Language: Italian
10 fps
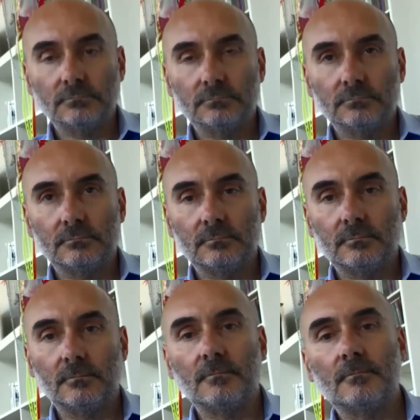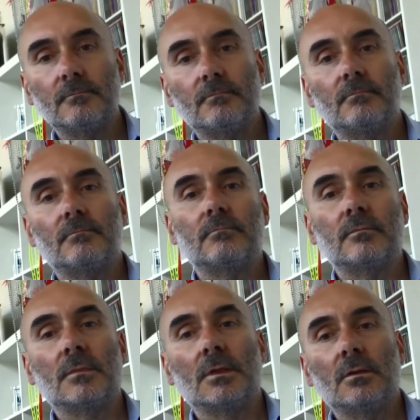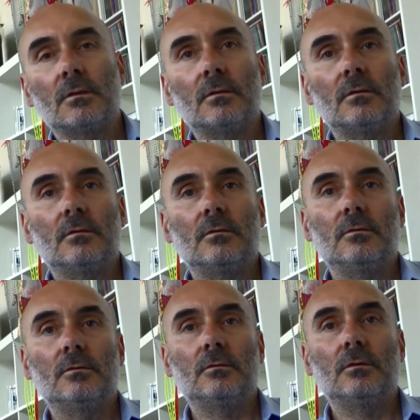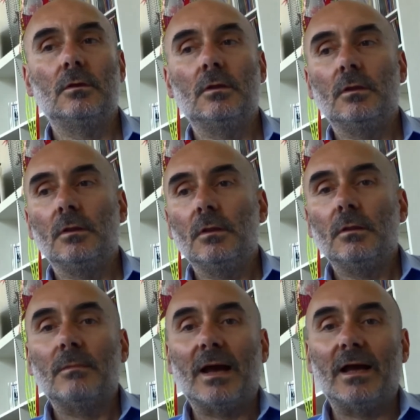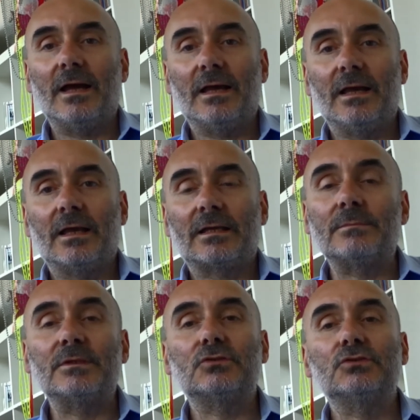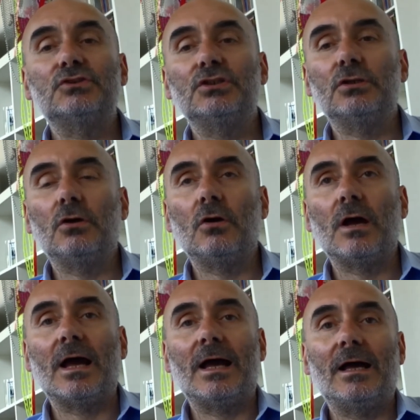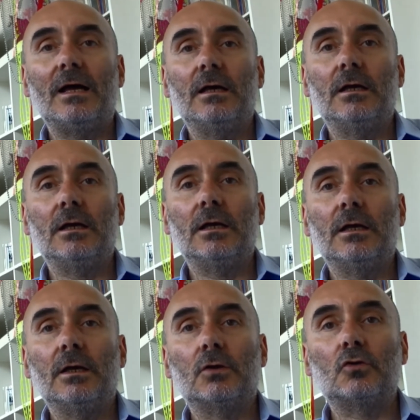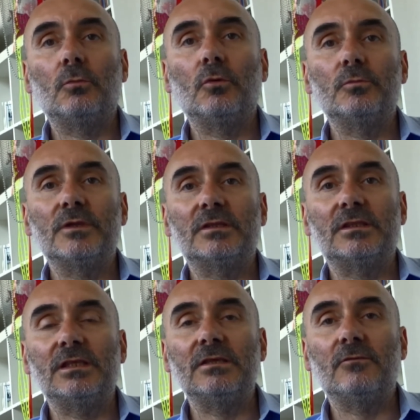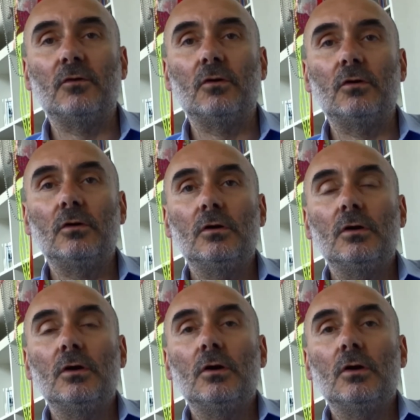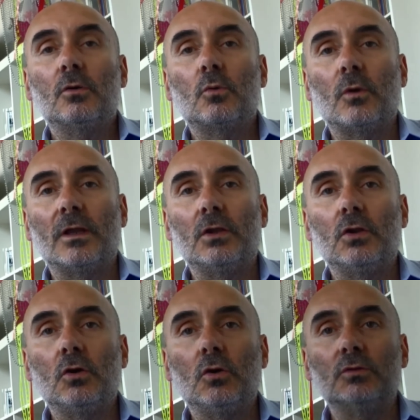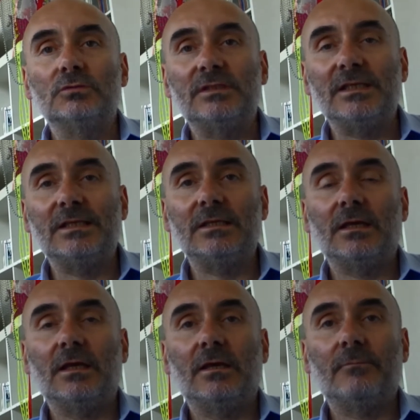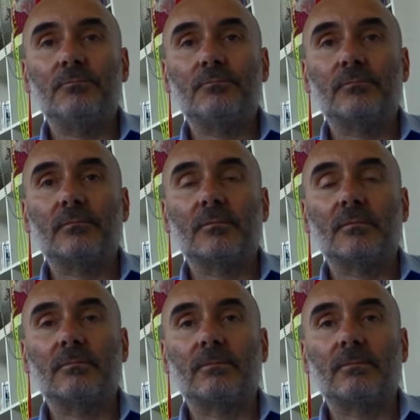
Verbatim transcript: Quindi qual è il programma di Cambia Soncino? Ma eh, Cambio Soncino ha eh, come obiettivo quello di ehm,